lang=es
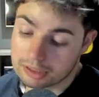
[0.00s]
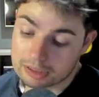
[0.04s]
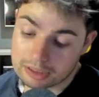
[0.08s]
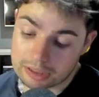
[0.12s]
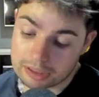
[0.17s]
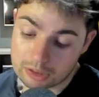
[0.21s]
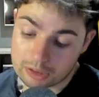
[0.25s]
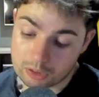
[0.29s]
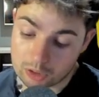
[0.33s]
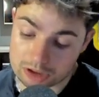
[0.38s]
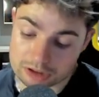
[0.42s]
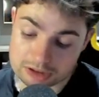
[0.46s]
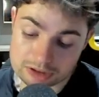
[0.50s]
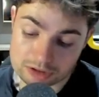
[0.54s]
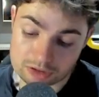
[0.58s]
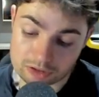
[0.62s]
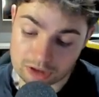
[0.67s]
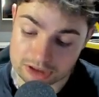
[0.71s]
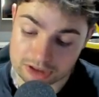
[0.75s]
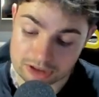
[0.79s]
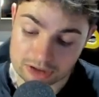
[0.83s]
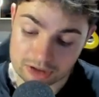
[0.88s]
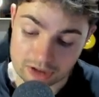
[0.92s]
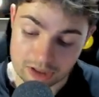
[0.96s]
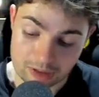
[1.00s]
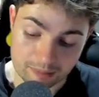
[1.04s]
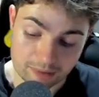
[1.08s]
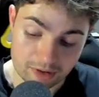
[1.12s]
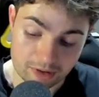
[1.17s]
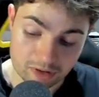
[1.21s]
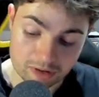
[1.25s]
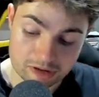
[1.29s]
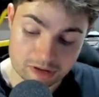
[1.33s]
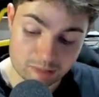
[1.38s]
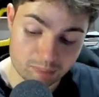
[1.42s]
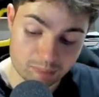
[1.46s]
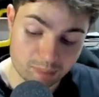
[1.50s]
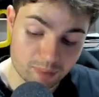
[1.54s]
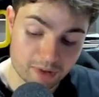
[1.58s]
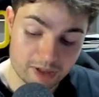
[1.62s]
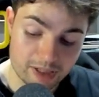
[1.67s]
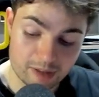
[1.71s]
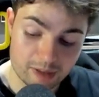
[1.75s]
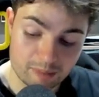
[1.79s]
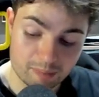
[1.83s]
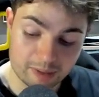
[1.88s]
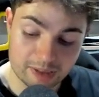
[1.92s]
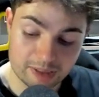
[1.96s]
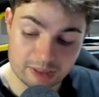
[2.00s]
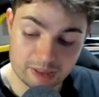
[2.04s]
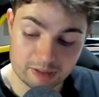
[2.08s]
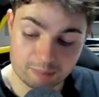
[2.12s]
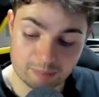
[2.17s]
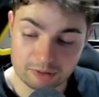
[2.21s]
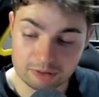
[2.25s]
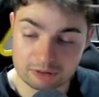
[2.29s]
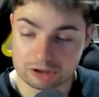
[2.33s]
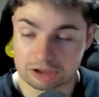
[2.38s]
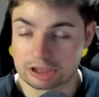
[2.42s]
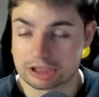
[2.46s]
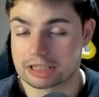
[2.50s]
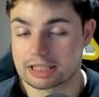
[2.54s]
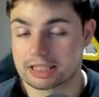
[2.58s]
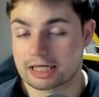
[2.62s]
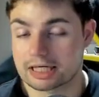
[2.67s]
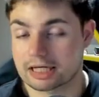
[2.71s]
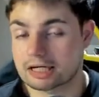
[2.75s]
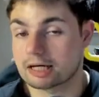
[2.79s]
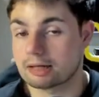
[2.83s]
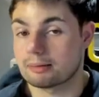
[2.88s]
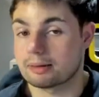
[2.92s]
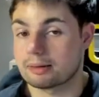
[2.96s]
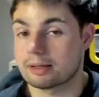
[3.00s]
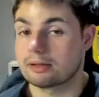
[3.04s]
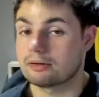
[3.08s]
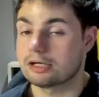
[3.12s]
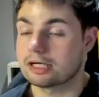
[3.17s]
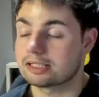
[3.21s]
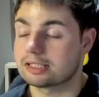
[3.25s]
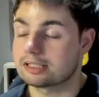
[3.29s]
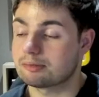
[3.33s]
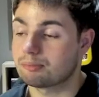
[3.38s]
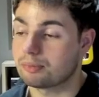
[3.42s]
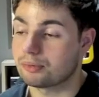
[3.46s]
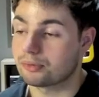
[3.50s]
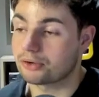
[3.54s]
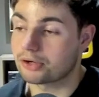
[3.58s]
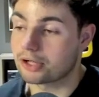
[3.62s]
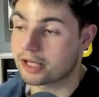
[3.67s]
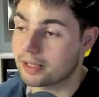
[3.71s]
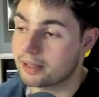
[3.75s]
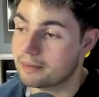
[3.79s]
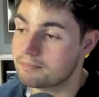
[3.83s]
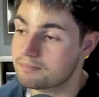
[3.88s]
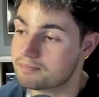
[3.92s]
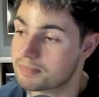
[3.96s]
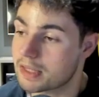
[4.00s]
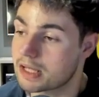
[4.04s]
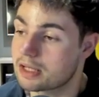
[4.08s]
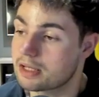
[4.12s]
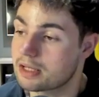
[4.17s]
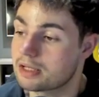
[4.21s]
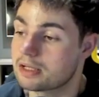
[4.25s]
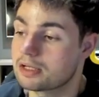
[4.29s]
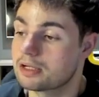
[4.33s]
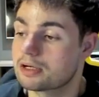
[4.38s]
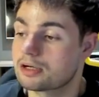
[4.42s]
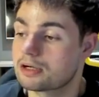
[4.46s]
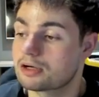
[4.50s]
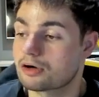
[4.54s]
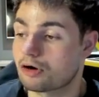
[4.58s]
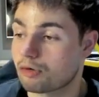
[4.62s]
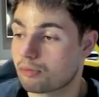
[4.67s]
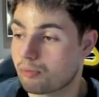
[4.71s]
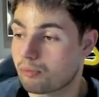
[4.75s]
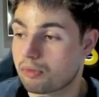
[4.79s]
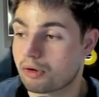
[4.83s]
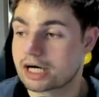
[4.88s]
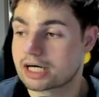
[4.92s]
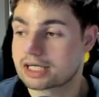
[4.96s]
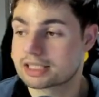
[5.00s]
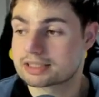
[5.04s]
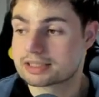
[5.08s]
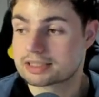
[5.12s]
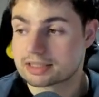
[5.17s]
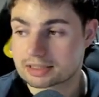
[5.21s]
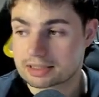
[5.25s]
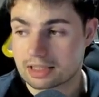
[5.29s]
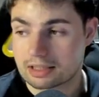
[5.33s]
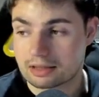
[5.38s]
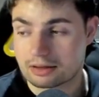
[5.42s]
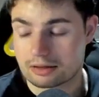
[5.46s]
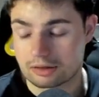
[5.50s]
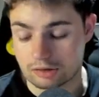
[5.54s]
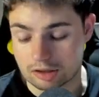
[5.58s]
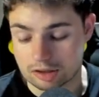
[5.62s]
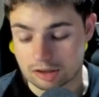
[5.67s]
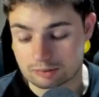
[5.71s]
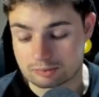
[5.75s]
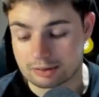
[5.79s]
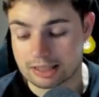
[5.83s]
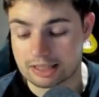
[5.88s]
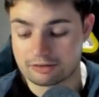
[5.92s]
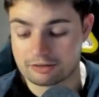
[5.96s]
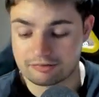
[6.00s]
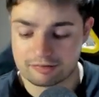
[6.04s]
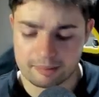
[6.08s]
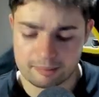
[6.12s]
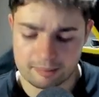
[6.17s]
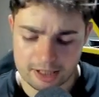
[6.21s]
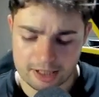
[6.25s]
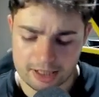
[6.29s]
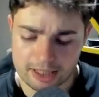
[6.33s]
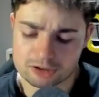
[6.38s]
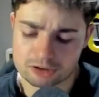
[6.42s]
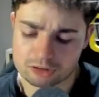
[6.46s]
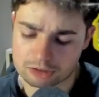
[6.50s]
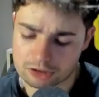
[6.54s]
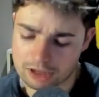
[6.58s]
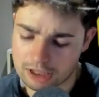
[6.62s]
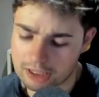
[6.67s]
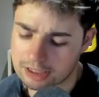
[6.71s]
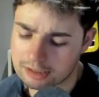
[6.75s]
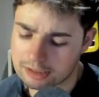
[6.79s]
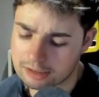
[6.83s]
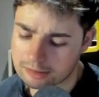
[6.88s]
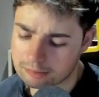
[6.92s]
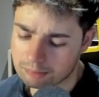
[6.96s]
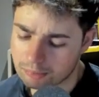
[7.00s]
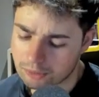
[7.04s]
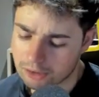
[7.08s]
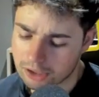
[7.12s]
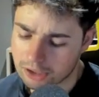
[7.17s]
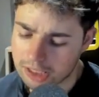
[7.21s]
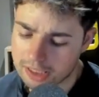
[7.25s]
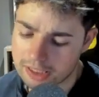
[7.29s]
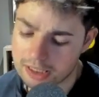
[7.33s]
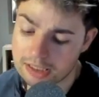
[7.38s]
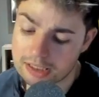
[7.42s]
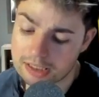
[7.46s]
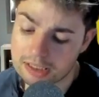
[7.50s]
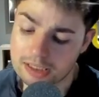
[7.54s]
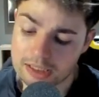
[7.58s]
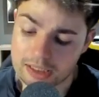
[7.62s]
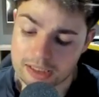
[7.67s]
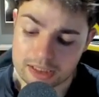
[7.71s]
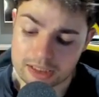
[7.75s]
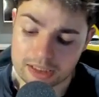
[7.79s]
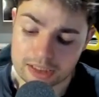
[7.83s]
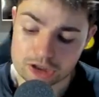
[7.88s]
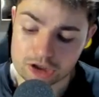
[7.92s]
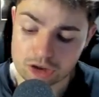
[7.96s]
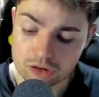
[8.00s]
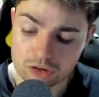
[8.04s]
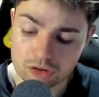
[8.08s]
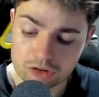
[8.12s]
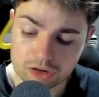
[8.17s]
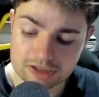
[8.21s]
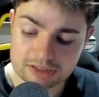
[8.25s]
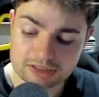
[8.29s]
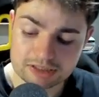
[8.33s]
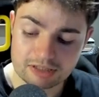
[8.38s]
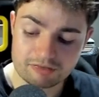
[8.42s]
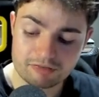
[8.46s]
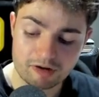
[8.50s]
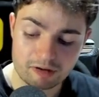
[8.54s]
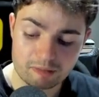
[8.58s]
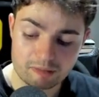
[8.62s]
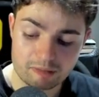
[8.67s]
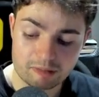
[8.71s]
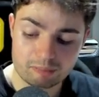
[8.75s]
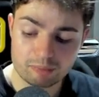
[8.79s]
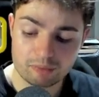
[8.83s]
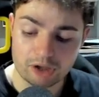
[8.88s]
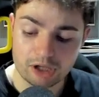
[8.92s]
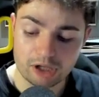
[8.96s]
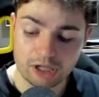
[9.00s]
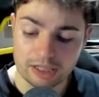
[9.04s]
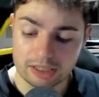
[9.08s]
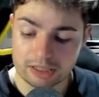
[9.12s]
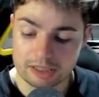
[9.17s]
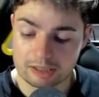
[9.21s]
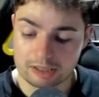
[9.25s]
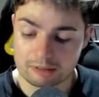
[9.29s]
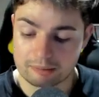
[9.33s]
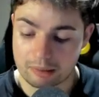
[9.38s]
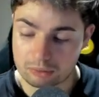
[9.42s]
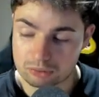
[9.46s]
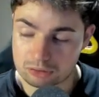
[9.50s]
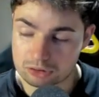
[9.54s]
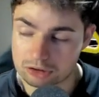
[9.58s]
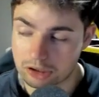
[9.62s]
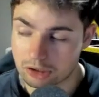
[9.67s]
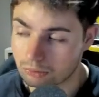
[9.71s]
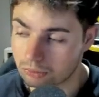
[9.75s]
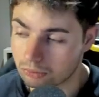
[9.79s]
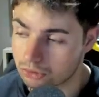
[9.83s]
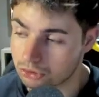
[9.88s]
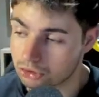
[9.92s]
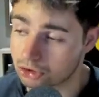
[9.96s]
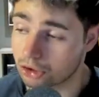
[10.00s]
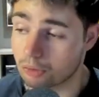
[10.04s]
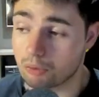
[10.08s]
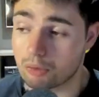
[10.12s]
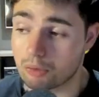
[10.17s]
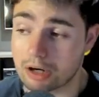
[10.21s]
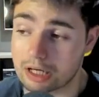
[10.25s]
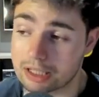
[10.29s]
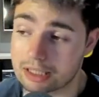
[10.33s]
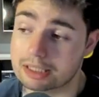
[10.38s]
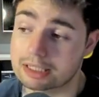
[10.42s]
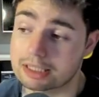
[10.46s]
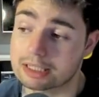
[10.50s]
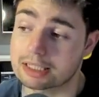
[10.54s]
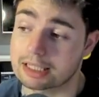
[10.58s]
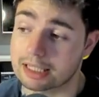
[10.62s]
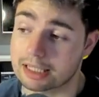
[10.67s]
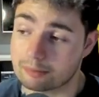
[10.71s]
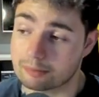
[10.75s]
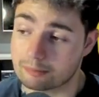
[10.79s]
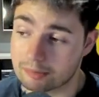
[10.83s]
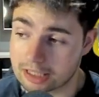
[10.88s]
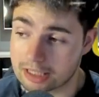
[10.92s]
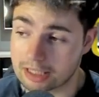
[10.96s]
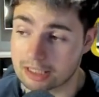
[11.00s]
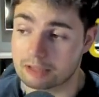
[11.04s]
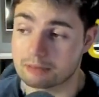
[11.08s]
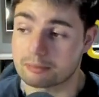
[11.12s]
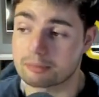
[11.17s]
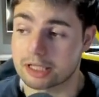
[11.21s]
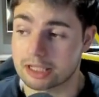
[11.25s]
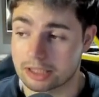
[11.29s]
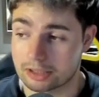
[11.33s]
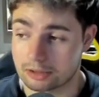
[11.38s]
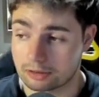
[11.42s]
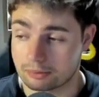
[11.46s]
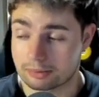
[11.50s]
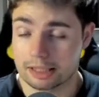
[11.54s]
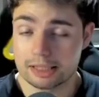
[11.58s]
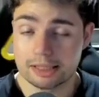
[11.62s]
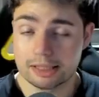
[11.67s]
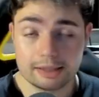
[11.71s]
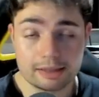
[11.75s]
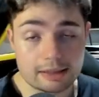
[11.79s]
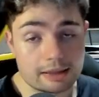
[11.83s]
no, es, no ha sido la mejor temporada de Pedri, pero sí que ha acabado la temporada con buenas sensaciones, ¿vale? Fabián ha hecho una gran temporada. Y ojo que está Fermín por ahí, que me ha gustado mucho, igual que Miquel Merino, ¿vale?